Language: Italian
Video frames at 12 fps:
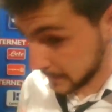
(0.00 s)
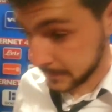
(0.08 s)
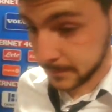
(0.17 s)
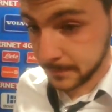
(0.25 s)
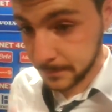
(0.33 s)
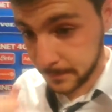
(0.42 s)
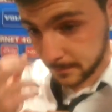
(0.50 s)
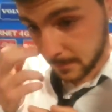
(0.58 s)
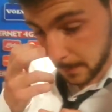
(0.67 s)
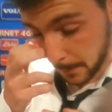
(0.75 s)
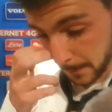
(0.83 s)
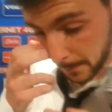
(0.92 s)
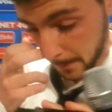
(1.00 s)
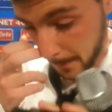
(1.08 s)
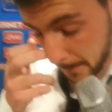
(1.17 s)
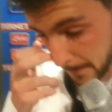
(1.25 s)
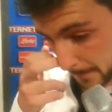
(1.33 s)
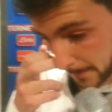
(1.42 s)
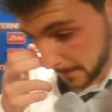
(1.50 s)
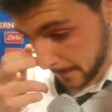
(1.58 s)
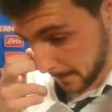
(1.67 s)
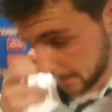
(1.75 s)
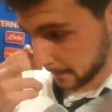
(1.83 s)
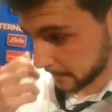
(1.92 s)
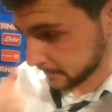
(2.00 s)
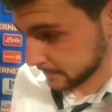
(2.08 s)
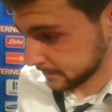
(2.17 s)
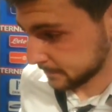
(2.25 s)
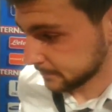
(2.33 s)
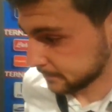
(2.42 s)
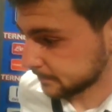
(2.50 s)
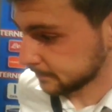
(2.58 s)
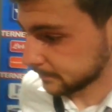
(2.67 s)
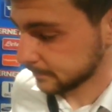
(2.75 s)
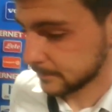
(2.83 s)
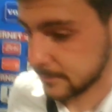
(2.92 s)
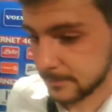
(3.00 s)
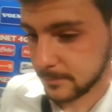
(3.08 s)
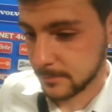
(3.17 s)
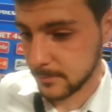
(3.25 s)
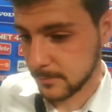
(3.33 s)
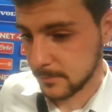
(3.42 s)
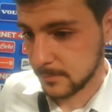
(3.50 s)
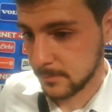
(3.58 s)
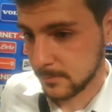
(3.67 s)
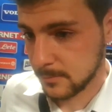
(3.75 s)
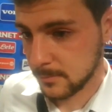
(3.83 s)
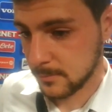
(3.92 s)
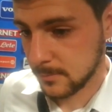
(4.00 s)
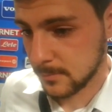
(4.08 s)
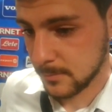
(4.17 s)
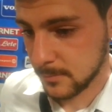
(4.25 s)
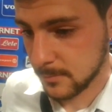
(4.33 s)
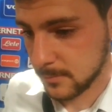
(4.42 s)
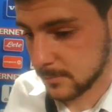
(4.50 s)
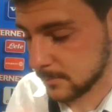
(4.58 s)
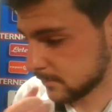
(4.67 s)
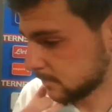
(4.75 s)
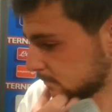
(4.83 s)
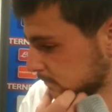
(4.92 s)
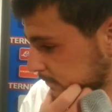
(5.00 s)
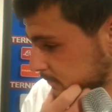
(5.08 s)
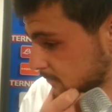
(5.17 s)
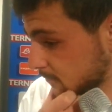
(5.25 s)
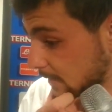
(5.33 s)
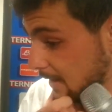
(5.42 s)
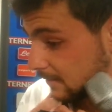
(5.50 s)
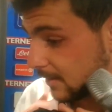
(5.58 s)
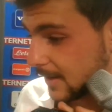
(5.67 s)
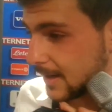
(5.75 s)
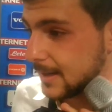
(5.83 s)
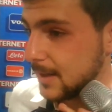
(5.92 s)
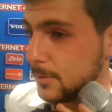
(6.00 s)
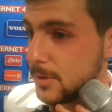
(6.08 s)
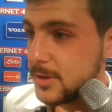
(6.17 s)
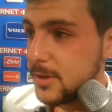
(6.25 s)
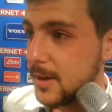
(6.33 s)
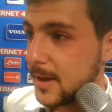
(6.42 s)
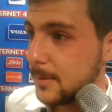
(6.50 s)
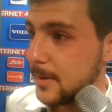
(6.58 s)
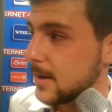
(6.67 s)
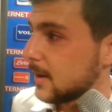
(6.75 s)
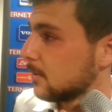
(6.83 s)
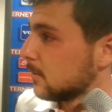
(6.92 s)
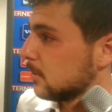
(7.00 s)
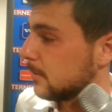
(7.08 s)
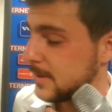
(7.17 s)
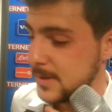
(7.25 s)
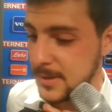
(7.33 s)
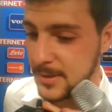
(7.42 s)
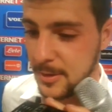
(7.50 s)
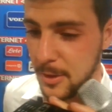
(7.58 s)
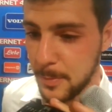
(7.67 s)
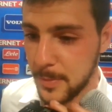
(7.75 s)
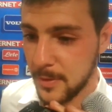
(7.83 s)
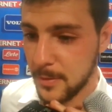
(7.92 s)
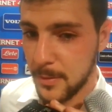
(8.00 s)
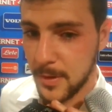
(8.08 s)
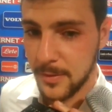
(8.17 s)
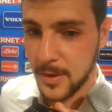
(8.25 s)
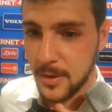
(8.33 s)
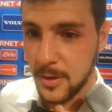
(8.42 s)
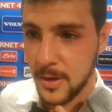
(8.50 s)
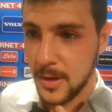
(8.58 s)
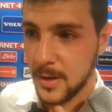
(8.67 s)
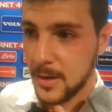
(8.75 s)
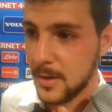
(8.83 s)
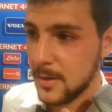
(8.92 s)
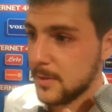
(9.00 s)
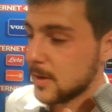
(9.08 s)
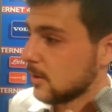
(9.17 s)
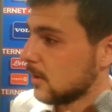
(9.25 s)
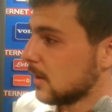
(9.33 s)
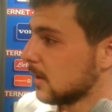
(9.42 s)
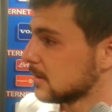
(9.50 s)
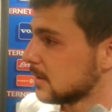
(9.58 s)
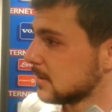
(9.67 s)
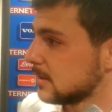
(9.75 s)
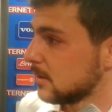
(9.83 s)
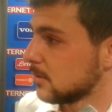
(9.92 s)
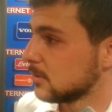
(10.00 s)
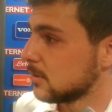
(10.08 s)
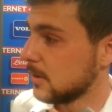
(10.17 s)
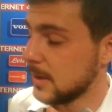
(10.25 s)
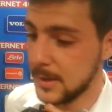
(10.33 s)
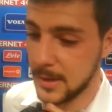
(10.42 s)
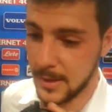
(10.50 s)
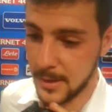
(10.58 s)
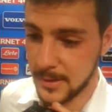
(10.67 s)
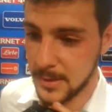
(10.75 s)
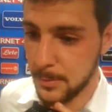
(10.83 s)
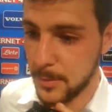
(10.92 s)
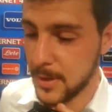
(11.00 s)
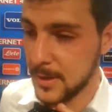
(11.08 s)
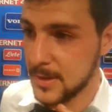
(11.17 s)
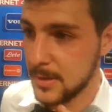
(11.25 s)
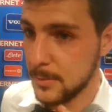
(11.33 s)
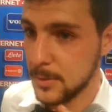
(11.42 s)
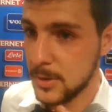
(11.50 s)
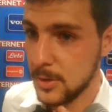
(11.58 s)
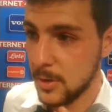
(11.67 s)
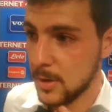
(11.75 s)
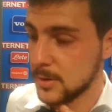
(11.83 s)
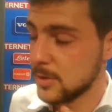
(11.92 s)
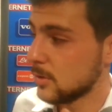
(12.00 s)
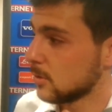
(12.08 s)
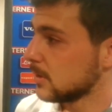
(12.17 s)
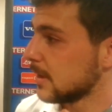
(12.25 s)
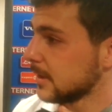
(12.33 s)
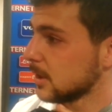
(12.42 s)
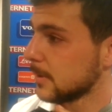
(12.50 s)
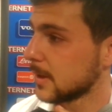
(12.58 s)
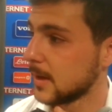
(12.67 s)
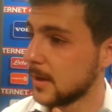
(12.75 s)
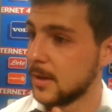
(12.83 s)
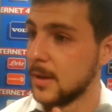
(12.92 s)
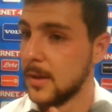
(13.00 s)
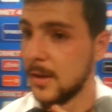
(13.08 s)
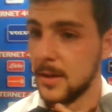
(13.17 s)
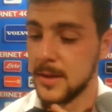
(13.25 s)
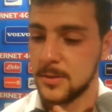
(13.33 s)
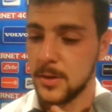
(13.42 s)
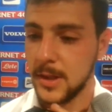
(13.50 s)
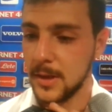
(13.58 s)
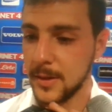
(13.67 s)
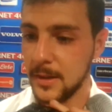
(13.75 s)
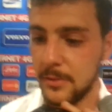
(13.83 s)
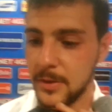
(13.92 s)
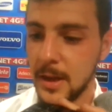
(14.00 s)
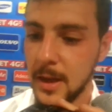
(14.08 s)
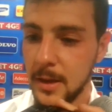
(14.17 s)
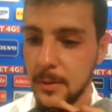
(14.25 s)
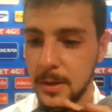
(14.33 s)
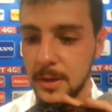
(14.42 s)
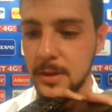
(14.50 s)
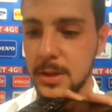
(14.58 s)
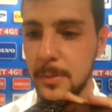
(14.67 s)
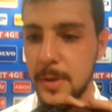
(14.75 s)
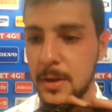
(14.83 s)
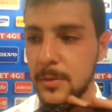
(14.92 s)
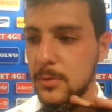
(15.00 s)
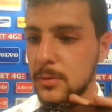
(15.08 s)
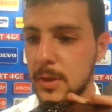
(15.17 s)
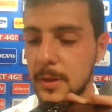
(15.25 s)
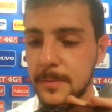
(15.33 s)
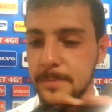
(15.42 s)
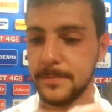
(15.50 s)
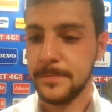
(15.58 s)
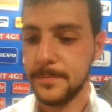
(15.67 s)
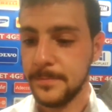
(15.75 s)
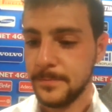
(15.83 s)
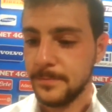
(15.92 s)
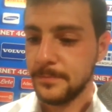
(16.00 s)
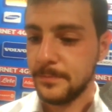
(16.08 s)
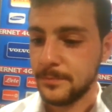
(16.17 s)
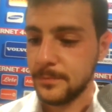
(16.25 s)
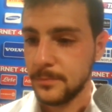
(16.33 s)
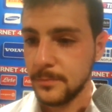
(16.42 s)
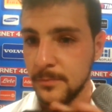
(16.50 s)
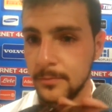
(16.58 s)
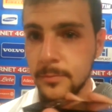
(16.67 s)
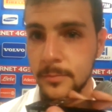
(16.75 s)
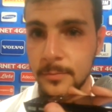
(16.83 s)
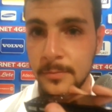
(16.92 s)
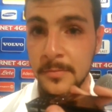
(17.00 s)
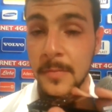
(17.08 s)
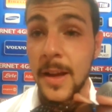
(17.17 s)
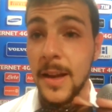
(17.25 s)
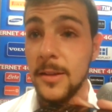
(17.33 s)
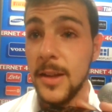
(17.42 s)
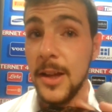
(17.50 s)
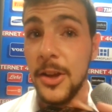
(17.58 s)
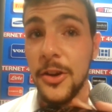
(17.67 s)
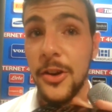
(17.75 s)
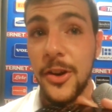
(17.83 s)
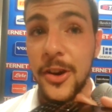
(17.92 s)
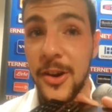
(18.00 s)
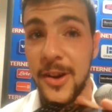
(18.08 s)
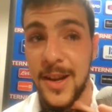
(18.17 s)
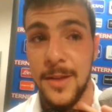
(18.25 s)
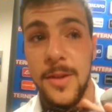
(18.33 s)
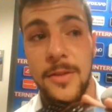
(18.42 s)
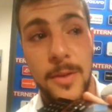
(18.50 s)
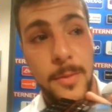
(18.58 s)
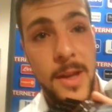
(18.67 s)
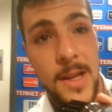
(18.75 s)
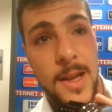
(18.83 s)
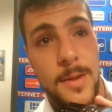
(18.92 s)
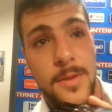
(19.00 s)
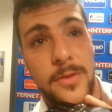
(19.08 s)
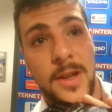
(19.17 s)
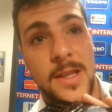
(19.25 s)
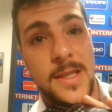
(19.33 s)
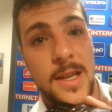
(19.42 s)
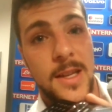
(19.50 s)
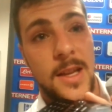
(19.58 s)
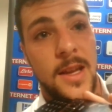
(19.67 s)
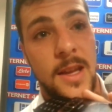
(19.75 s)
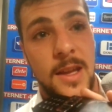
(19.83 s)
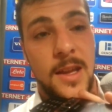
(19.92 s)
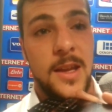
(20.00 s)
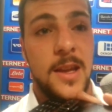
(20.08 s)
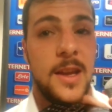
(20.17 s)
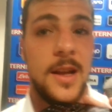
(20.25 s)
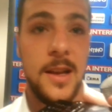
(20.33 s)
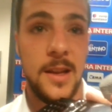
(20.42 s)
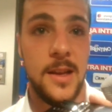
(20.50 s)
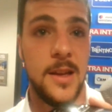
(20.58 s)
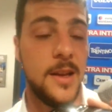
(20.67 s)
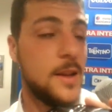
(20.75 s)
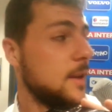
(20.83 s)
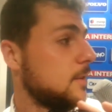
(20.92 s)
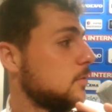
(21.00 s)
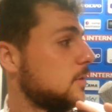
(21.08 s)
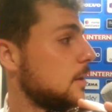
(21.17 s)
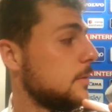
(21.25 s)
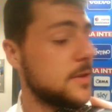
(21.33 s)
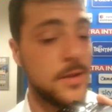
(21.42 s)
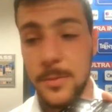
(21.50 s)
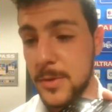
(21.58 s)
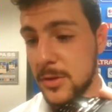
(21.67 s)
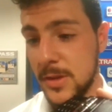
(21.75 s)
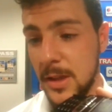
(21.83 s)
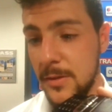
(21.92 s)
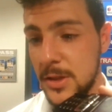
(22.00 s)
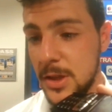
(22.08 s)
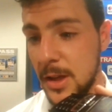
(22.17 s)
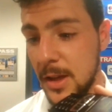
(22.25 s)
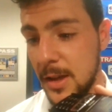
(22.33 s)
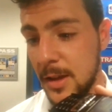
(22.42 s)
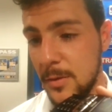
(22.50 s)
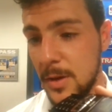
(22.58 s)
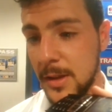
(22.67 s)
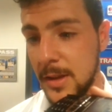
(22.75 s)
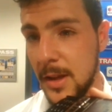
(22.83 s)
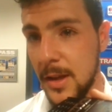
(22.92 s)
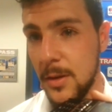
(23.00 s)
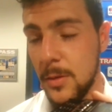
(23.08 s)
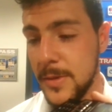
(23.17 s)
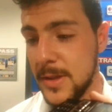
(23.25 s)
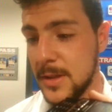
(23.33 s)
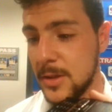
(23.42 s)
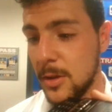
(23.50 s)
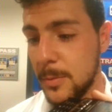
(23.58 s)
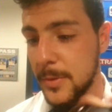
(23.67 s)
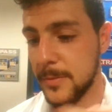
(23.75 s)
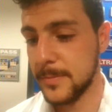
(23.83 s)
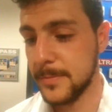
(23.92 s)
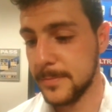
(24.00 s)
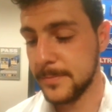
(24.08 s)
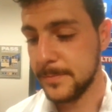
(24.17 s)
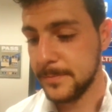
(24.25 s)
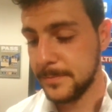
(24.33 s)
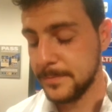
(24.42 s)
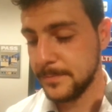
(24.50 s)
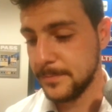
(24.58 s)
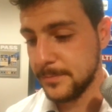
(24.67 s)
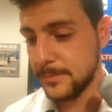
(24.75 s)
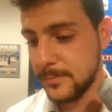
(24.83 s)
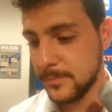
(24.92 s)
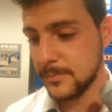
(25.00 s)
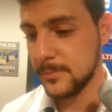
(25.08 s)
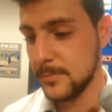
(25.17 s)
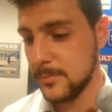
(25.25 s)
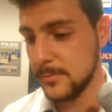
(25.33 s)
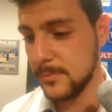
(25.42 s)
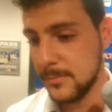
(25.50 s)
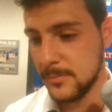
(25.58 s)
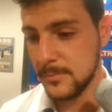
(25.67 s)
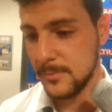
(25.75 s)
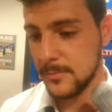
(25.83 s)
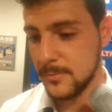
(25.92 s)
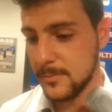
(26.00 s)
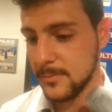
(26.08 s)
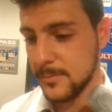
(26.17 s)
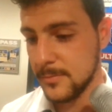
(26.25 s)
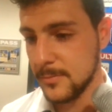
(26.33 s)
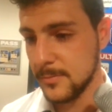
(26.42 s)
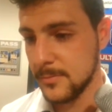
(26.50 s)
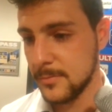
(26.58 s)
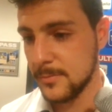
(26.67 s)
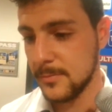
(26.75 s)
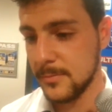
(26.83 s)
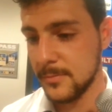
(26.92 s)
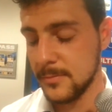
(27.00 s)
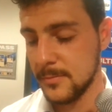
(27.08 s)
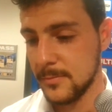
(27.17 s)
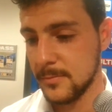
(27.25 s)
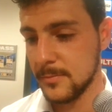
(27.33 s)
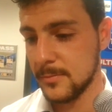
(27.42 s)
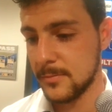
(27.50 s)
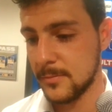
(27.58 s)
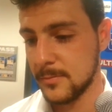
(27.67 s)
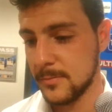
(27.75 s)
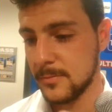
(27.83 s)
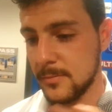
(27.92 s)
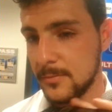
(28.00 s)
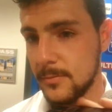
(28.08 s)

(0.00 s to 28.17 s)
Eccolo qua, Mattia Destro, match winner della serata. Cosa hai provato subito dopo il gol? Una grande emozione anche perché dopo due mesi di stop comunque far gol, far gol a San Siro contro l'Inter è sempre una grandissima emozione. Sono contento perché la squadra è arrivata in finale quindi ce la metteremo tutta. A chi dedichi i gol? Eh, lo dedico alla mia famiglia, alla mia fidanzata e al, tutte le persone che mi sono state vicine durante i due mesi di stop. Adesso la Lazio in finale, che partita sarà? Già ve l'immaginate?